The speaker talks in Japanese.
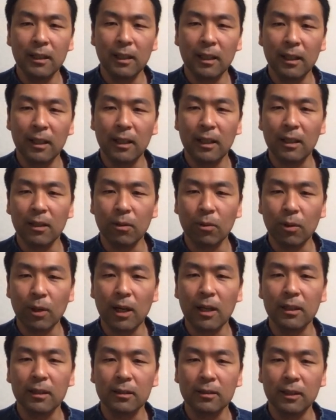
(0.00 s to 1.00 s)
あご
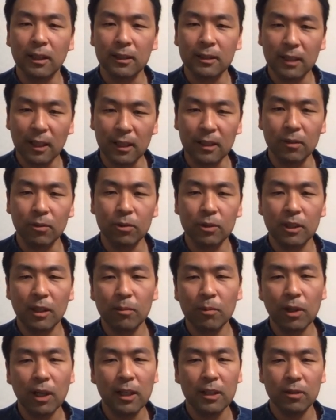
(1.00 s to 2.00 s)
覧くださいこちら
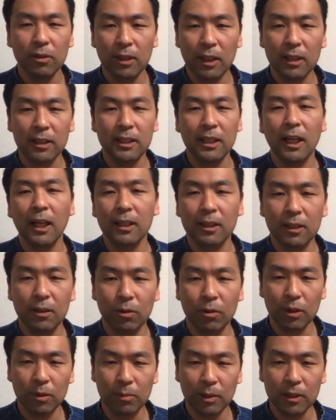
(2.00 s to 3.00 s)
も概要欄に貼って
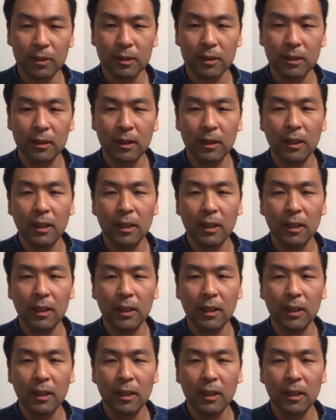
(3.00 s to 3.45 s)
ます